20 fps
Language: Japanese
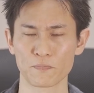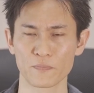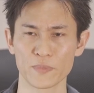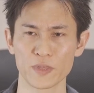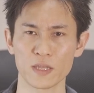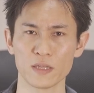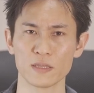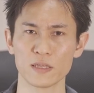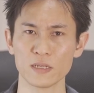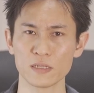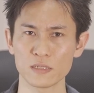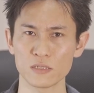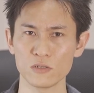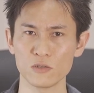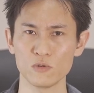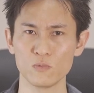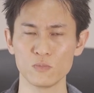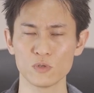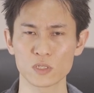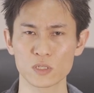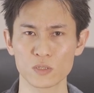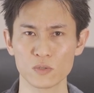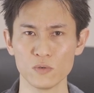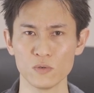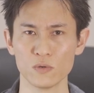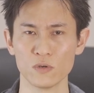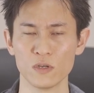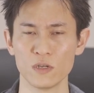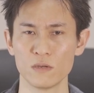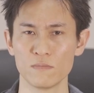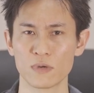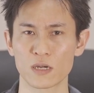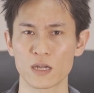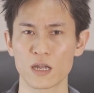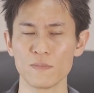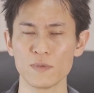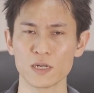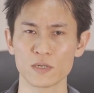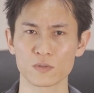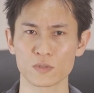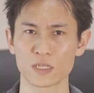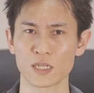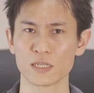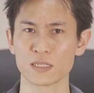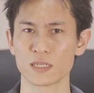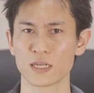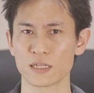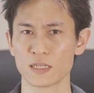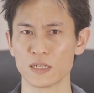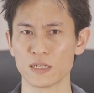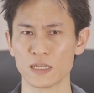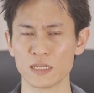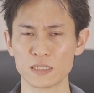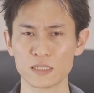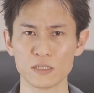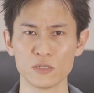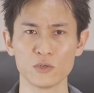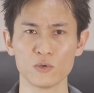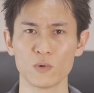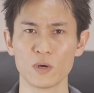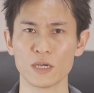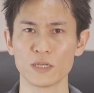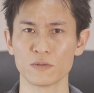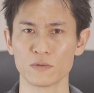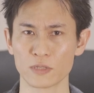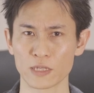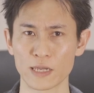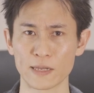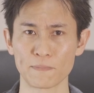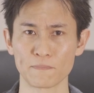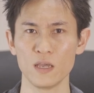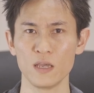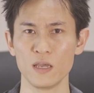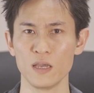で熱を持つと、カメラのセンサーって熱に弱いので、